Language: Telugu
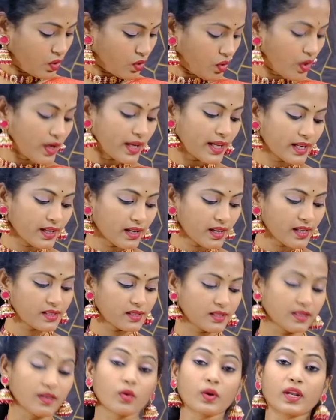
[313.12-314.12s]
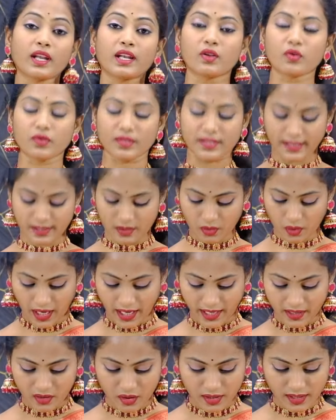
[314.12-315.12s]
కొన్ని కలర్స్ గ్రీన్ యూస్ చేస్తూ
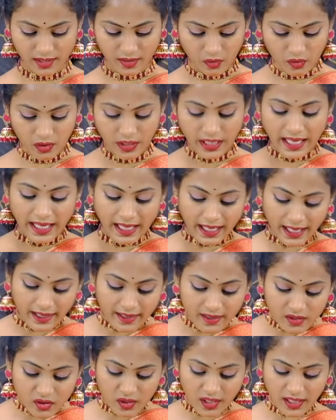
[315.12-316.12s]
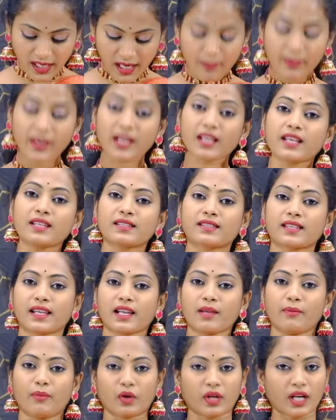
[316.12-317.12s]
హైలైట్ చేశారు అడిషనల్గా మనకి
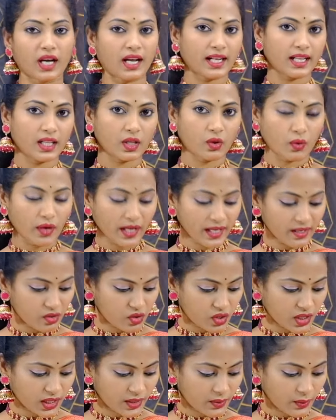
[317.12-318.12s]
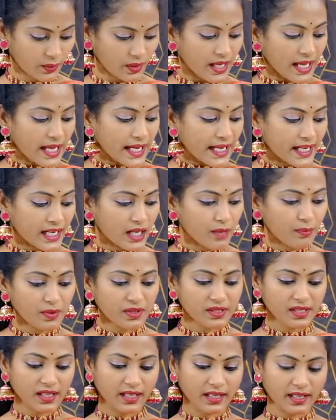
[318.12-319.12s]
జరీ బుటా అనేది కూడా ఇచ్చారు
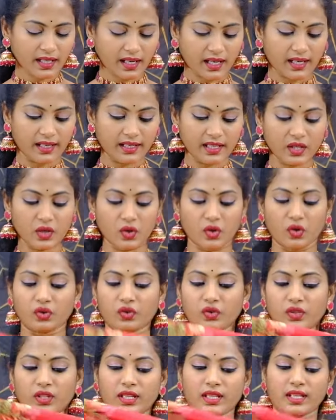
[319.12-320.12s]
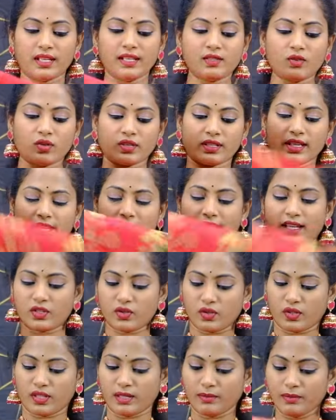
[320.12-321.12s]
క్రీపర్స్ అనేది కంటిన్యూ అవుతుంది ఎస్ ఒకసారి ఇలా
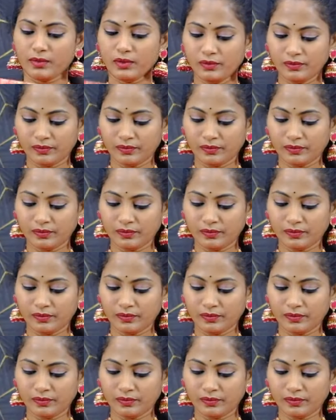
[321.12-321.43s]
చూద్దాము